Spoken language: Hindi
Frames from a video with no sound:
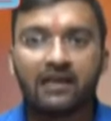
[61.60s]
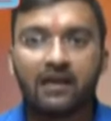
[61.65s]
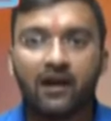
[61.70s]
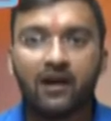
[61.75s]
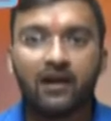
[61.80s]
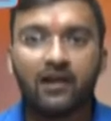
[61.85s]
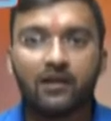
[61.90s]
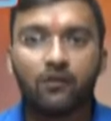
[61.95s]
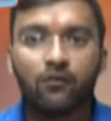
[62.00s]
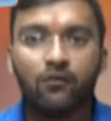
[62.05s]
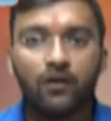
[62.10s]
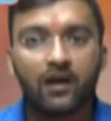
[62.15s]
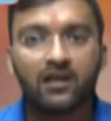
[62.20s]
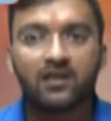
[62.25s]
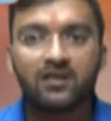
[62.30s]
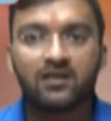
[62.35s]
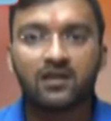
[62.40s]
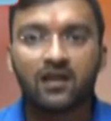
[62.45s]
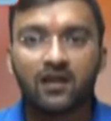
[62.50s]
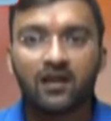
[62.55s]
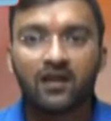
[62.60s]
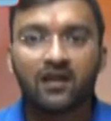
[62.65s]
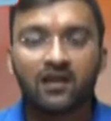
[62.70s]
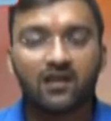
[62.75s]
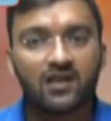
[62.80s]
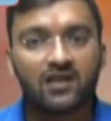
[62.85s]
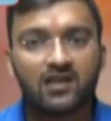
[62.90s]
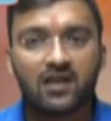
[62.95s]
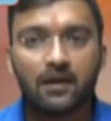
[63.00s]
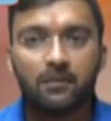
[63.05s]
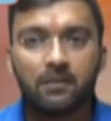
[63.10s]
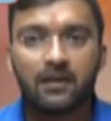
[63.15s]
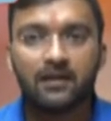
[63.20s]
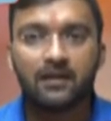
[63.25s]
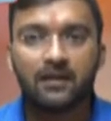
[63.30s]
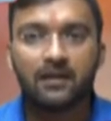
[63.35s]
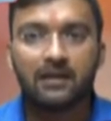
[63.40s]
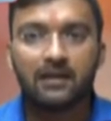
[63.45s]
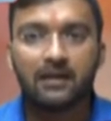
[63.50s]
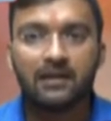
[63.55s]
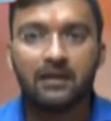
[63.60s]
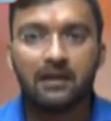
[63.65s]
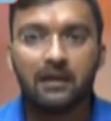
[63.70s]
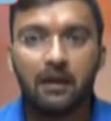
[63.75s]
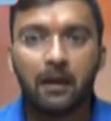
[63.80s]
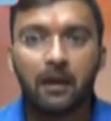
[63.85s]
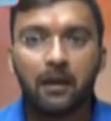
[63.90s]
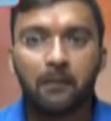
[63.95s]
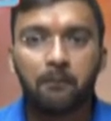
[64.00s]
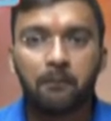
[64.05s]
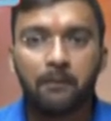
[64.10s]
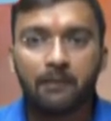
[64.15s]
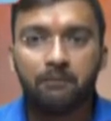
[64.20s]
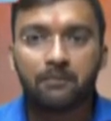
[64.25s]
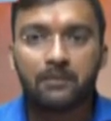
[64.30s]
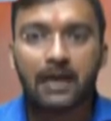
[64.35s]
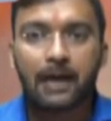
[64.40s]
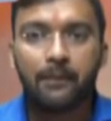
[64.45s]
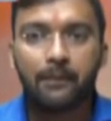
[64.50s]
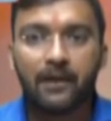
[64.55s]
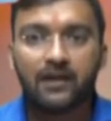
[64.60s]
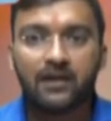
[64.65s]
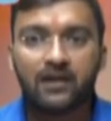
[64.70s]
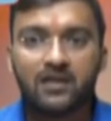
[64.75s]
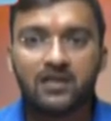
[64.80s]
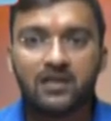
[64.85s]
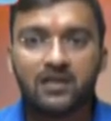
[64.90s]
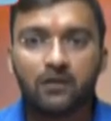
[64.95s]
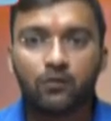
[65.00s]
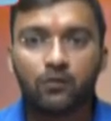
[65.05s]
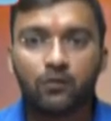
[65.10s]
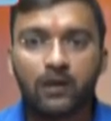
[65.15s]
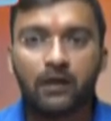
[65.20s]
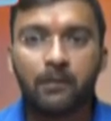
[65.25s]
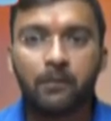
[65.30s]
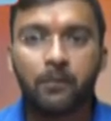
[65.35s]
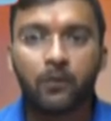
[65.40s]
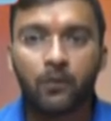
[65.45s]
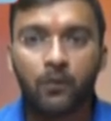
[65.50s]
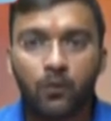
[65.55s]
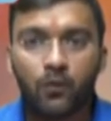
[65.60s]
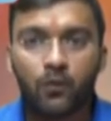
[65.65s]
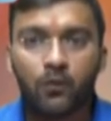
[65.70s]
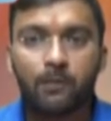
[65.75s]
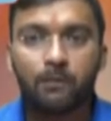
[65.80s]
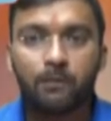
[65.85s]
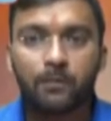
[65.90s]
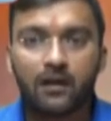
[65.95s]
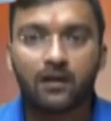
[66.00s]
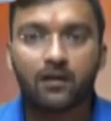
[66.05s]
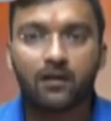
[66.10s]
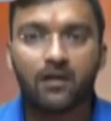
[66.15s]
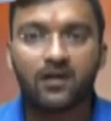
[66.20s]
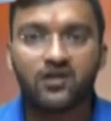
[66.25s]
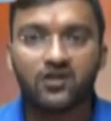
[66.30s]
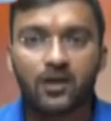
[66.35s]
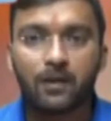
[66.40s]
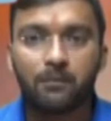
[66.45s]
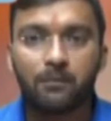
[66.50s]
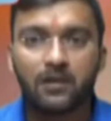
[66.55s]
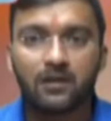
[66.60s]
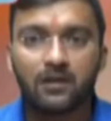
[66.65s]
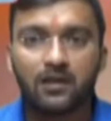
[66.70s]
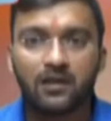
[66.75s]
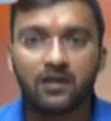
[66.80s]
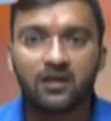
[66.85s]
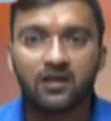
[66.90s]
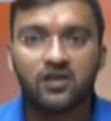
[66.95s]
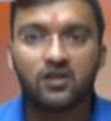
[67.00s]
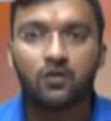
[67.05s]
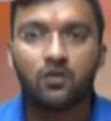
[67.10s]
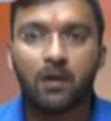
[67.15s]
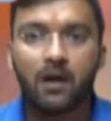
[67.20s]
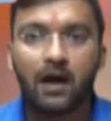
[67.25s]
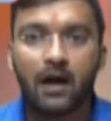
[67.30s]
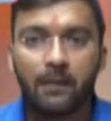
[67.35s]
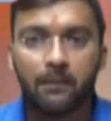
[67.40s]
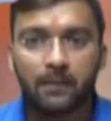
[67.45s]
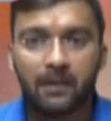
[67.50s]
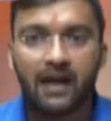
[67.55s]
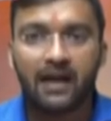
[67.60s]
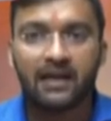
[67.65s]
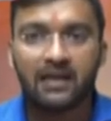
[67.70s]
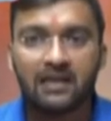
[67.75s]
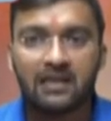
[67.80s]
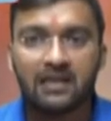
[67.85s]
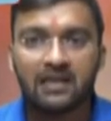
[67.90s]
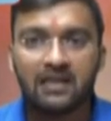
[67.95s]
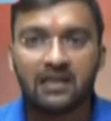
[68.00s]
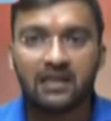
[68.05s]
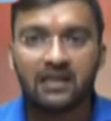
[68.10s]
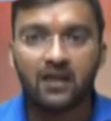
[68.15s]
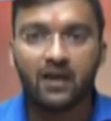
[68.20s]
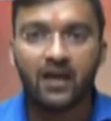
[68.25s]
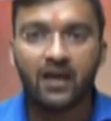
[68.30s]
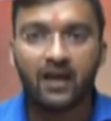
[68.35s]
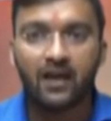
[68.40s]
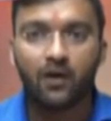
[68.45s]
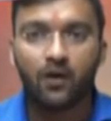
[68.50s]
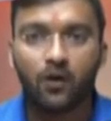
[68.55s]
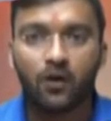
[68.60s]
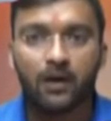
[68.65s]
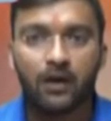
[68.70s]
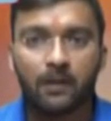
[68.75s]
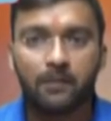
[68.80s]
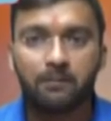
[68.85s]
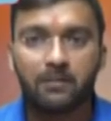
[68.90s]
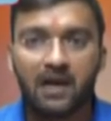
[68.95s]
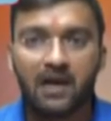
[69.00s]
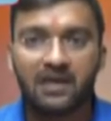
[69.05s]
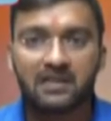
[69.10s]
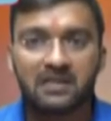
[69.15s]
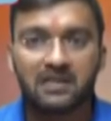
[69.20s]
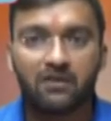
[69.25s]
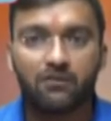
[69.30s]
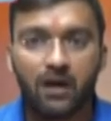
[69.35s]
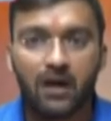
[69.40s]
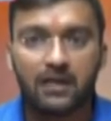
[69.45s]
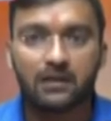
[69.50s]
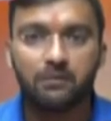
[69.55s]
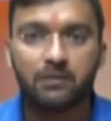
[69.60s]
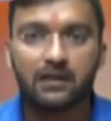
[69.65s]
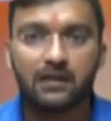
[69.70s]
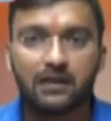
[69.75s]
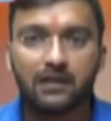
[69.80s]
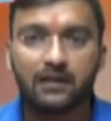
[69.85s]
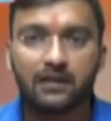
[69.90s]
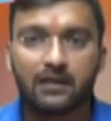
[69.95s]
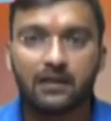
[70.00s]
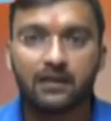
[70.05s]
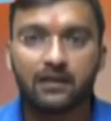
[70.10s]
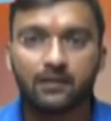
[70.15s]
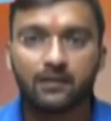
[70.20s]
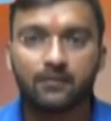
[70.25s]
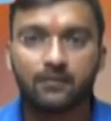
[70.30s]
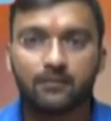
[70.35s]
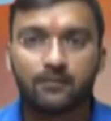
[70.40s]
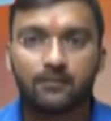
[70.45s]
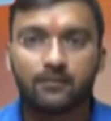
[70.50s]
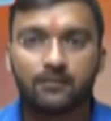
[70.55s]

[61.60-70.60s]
कि हर वर्ष रक्षाबंधन के दिन ममता बनर्जी उन्हें फोन पर रक्षाबंधन की शुभकामनाएं देती हैं और अपना आशीर्वाद भी देती हैं